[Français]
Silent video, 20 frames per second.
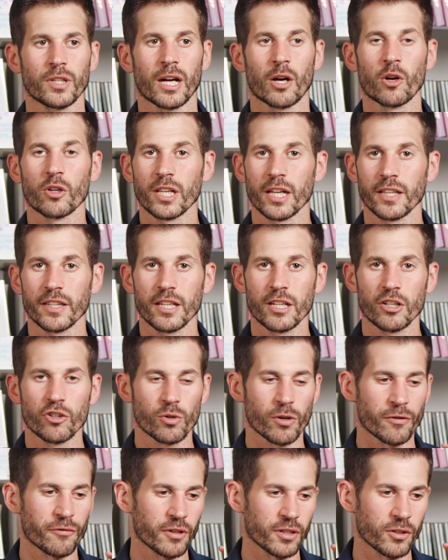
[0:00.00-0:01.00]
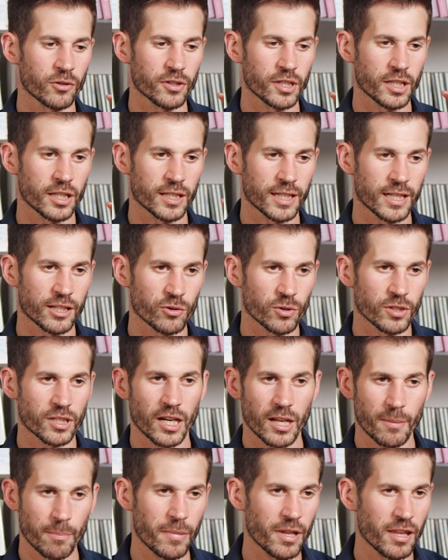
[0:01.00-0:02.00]
a regardé, je lui ai fait noter quels ont été
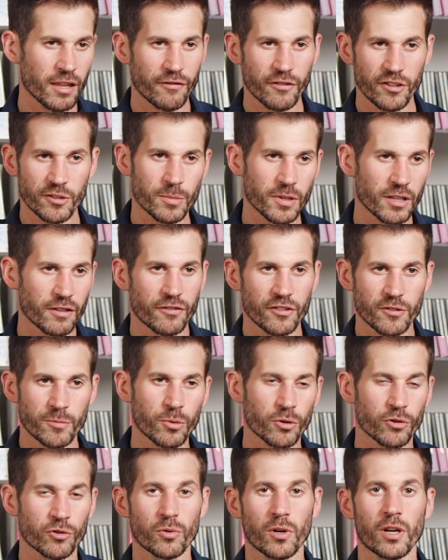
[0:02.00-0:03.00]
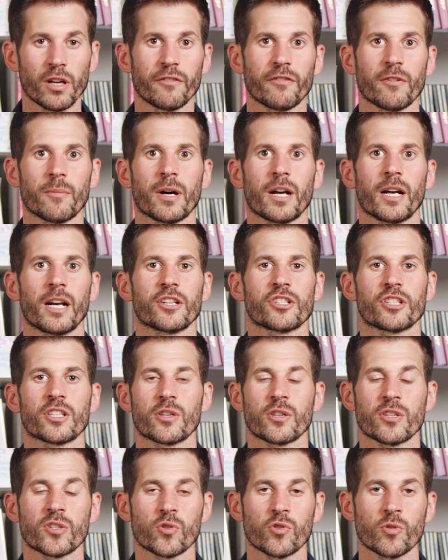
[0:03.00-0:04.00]
les bénéfices, bénéfices pour toi, il fait bah là j'ai
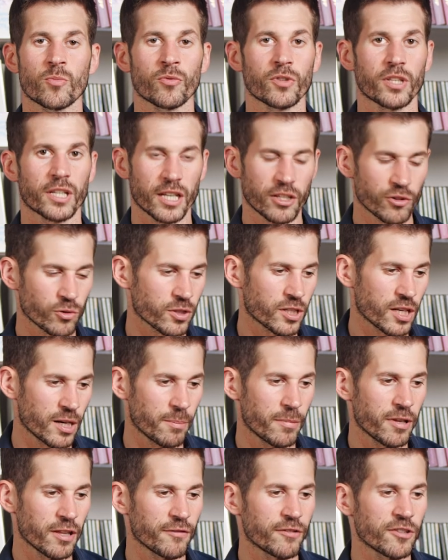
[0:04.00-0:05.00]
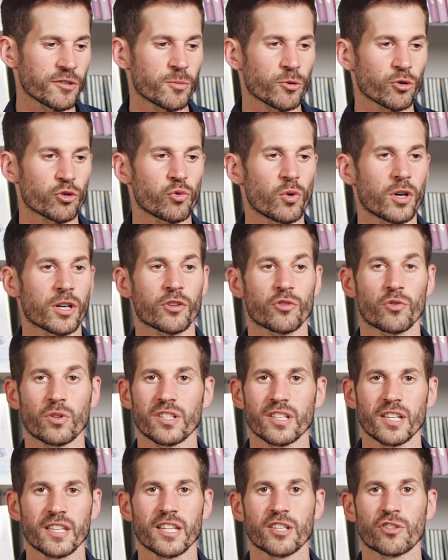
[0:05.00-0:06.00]
déçu du monde et quels ont été les bénéfices pour toi que tu
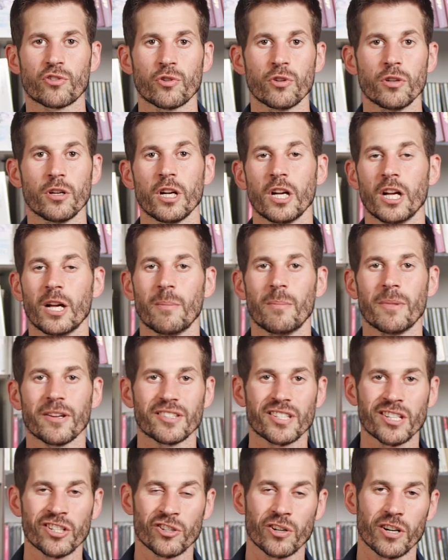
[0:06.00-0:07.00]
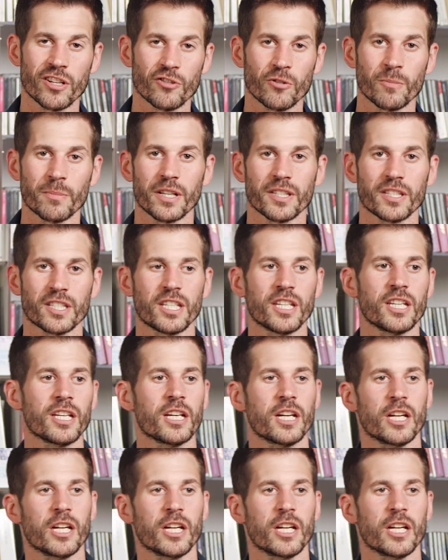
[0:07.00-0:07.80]
les as déçus, bah ces gens-là sont partis,